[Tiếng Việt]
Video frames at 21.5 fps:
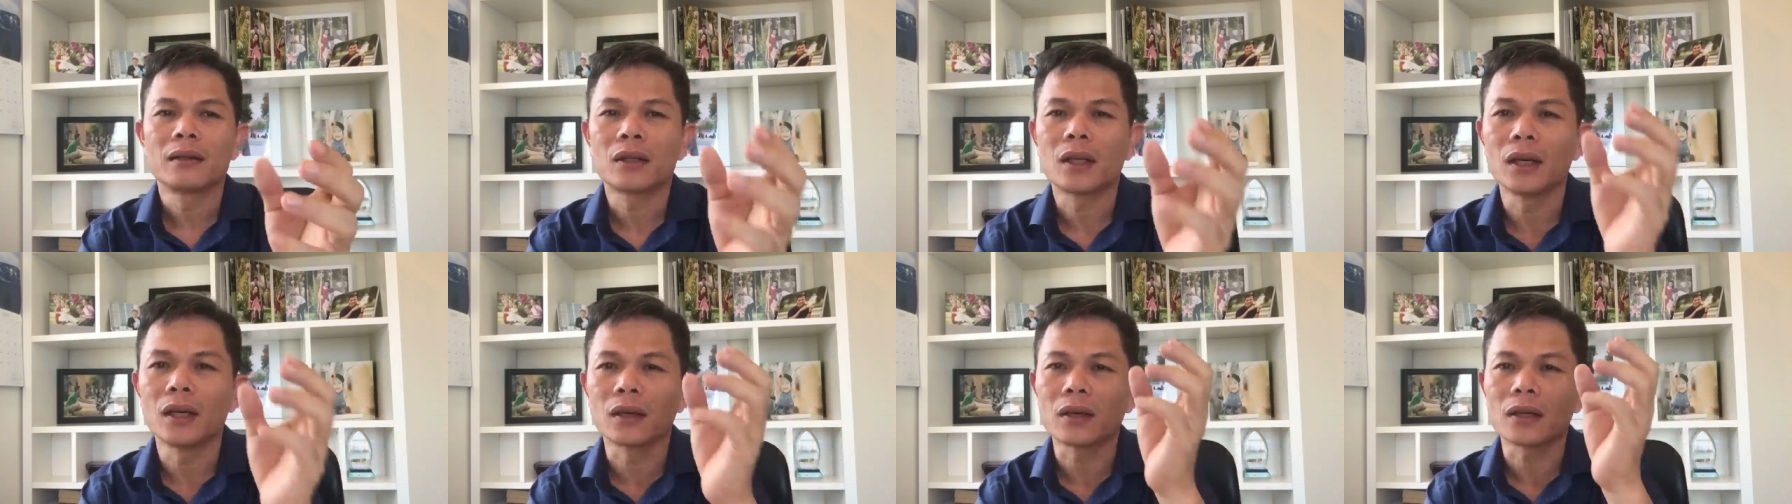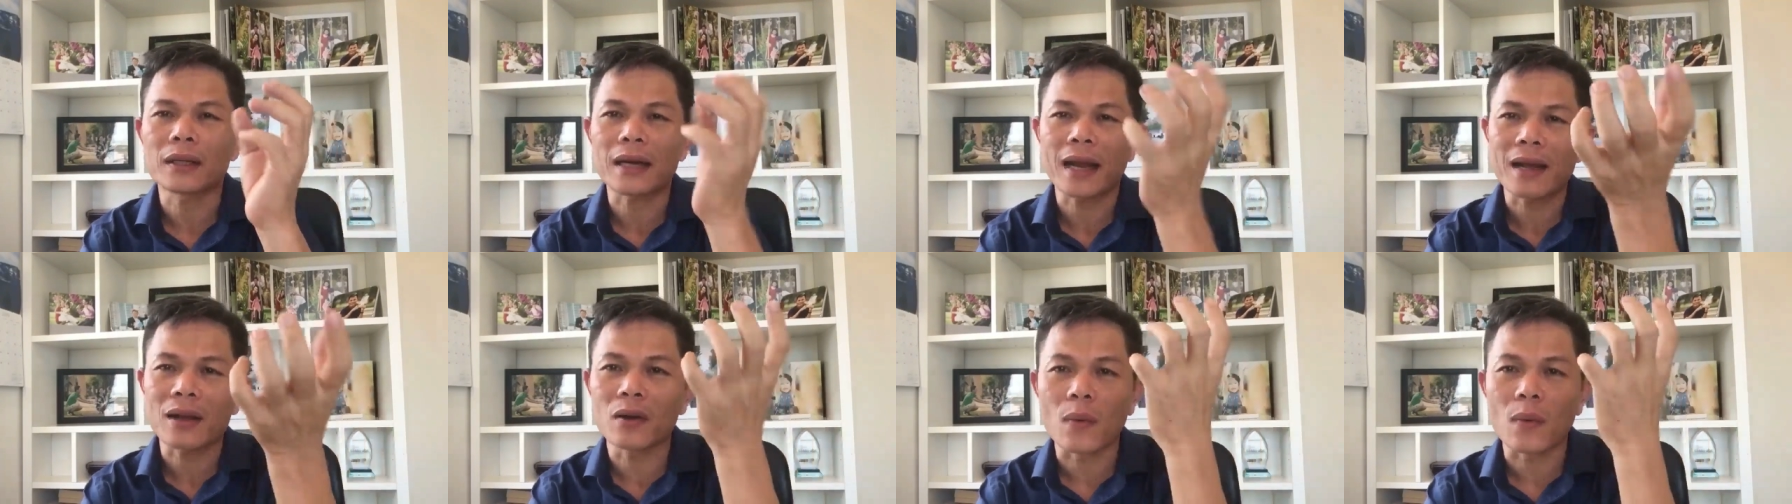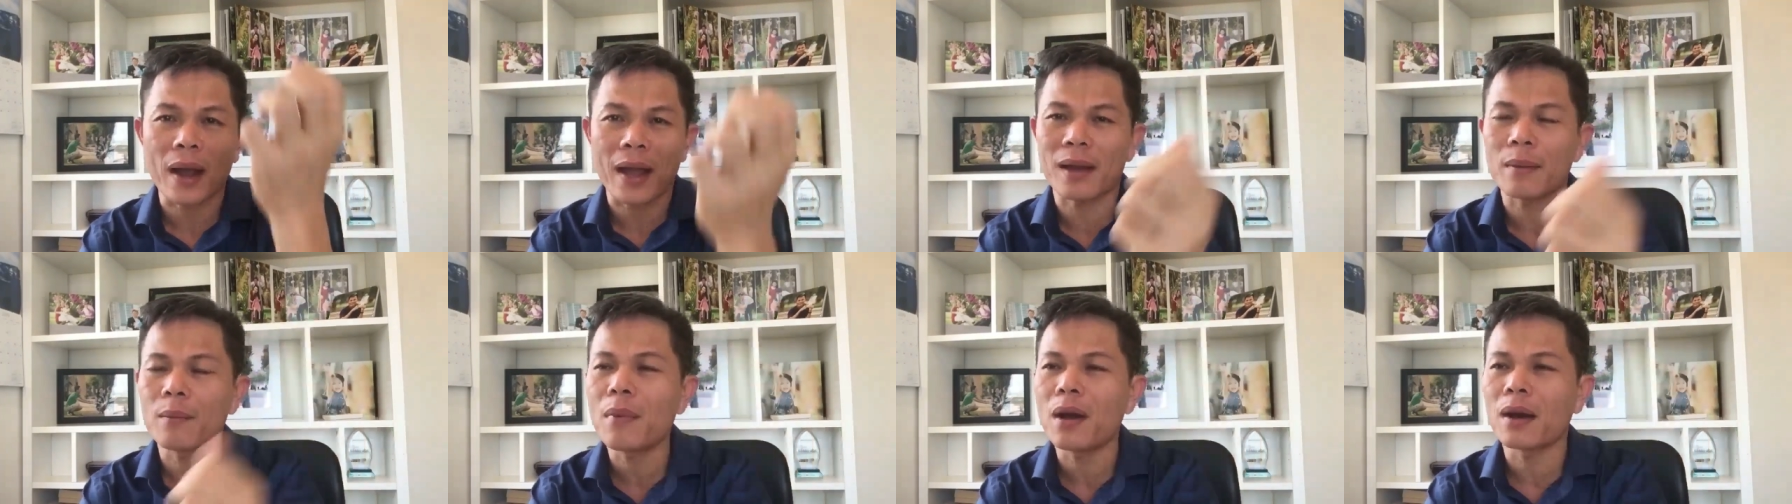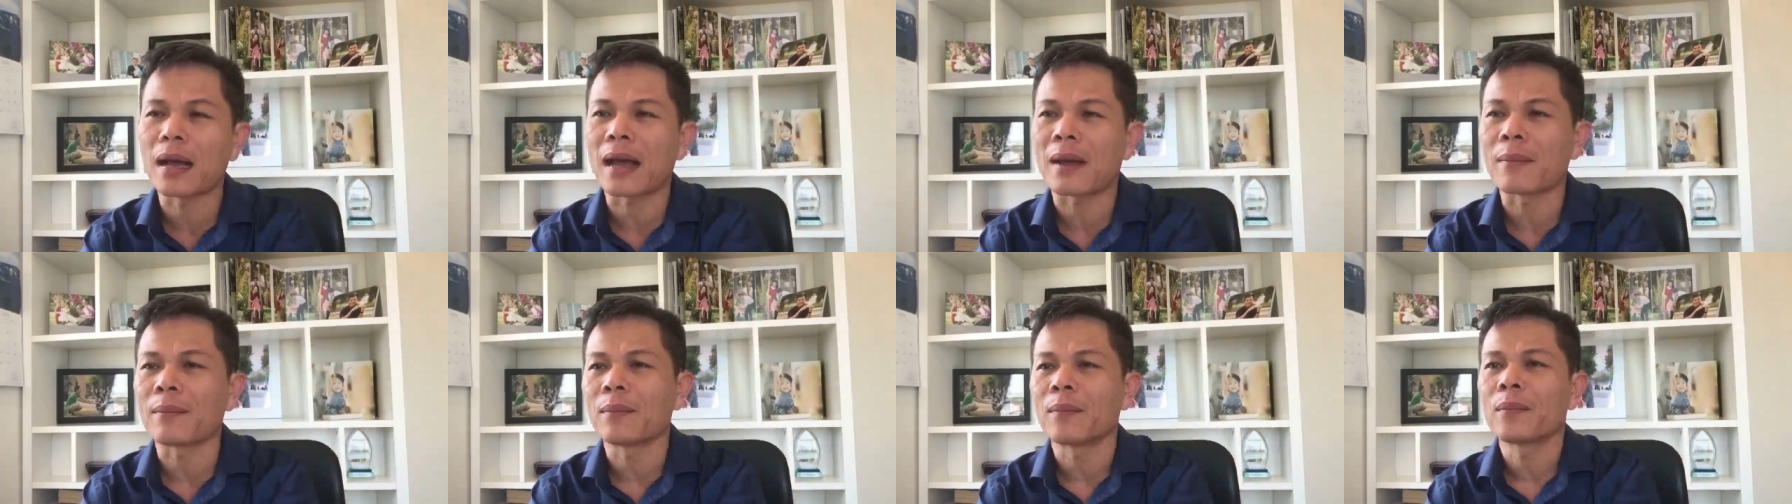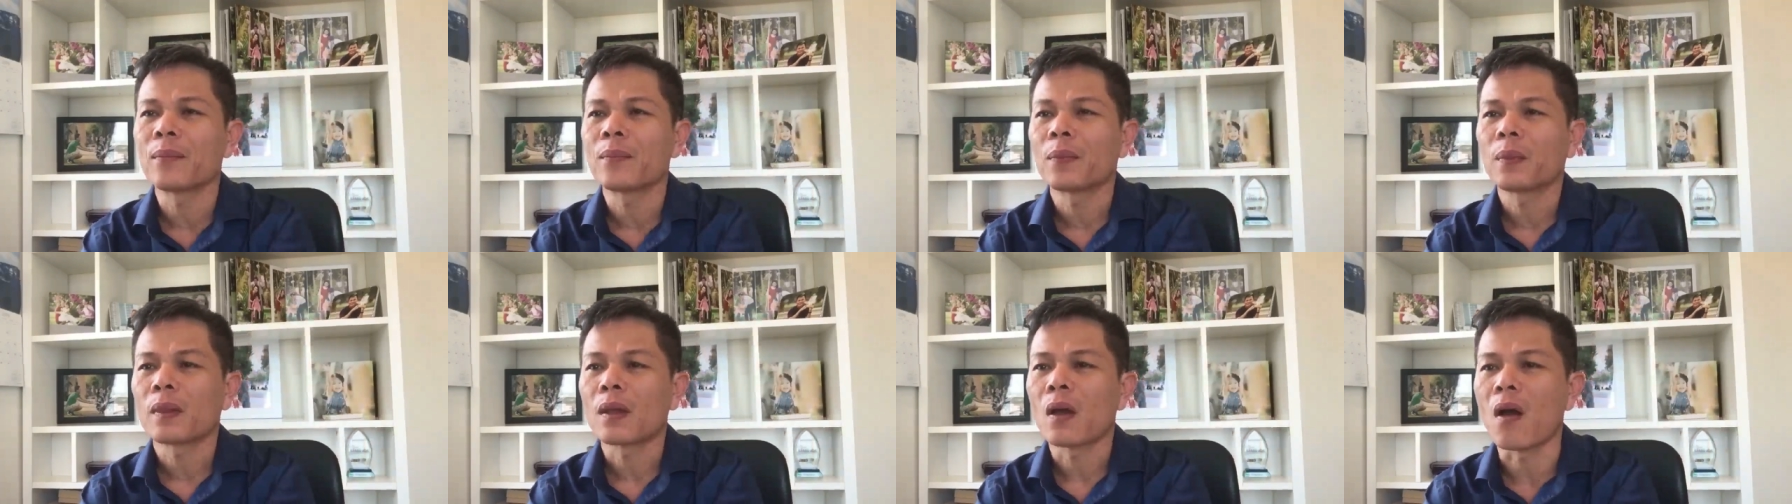chờ có trái có quả mới làm
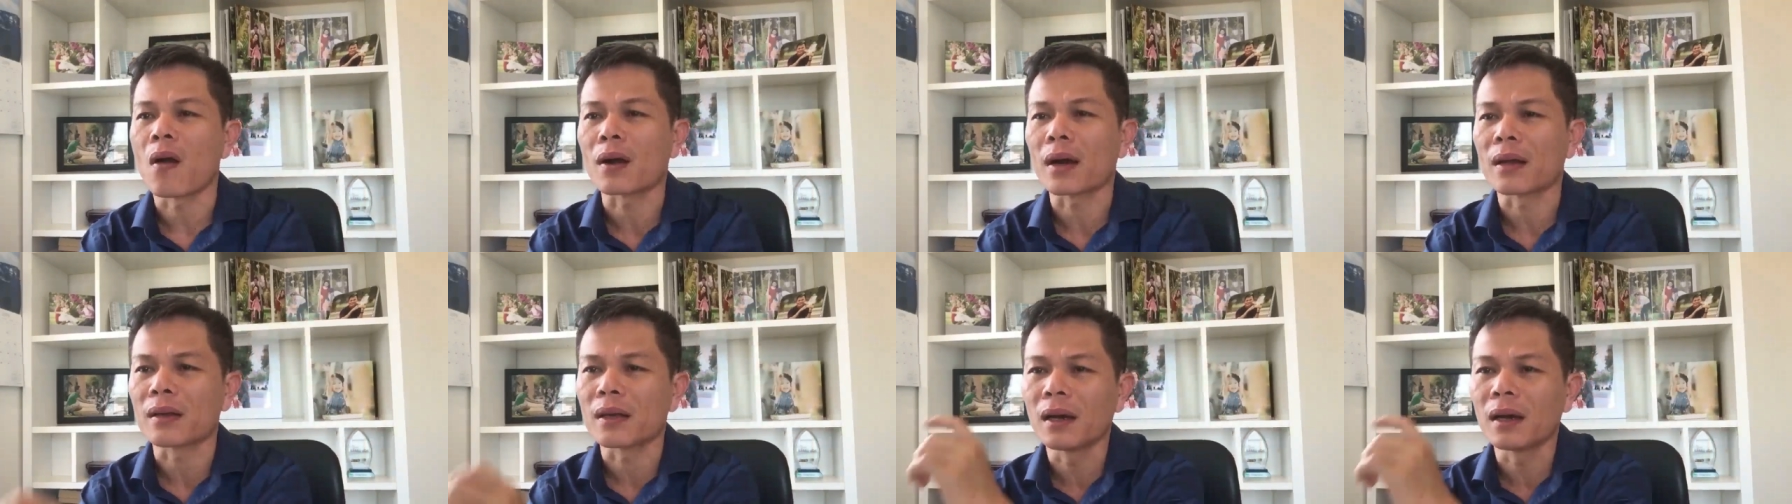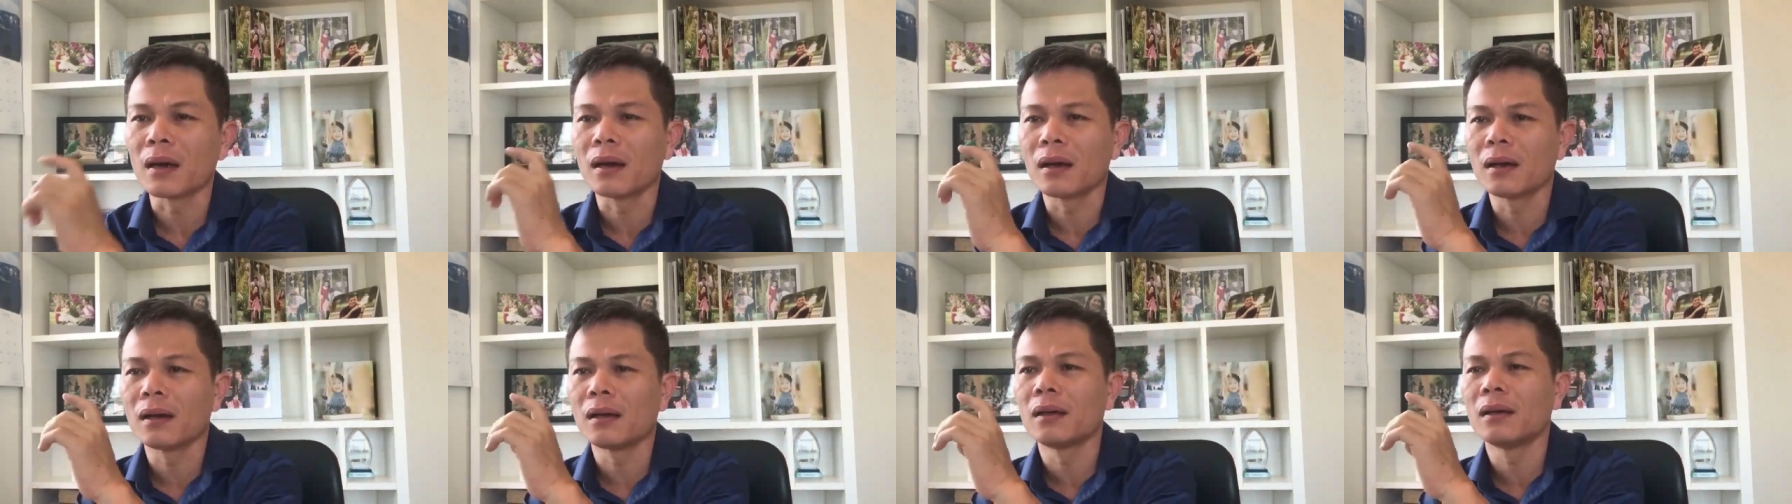hoặc là chờ